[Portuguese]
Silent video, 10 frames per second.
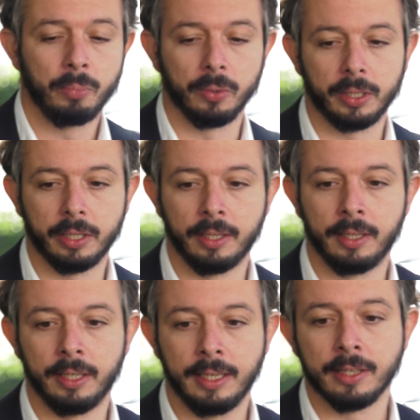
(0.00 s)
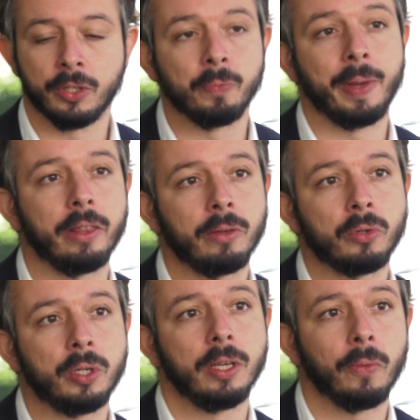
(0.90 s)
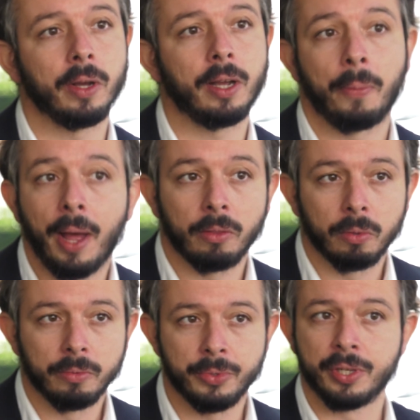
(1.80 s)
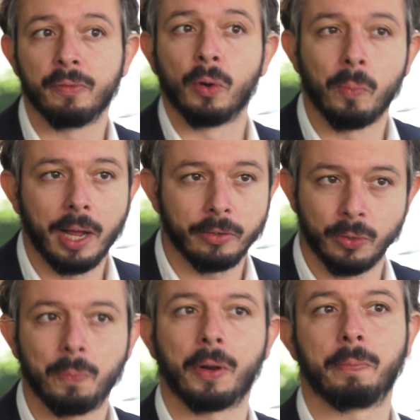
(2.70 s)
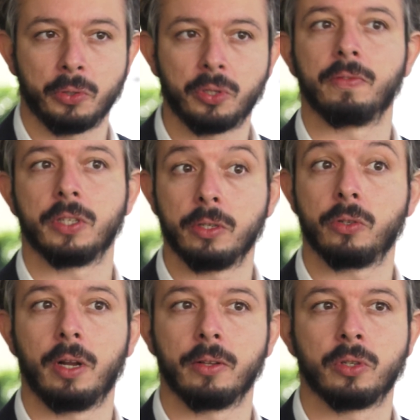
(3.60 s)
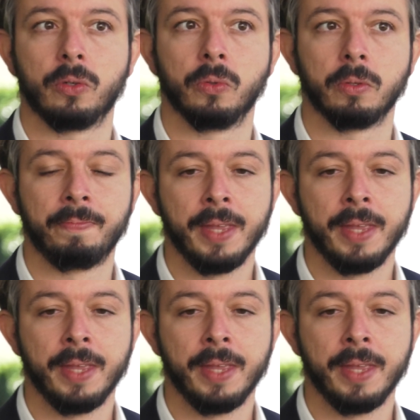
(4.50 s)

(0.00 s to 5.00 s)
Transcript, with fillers: porque esses médicos tinham acabado de ser formados no próprio Serviço Nacional de Saúde.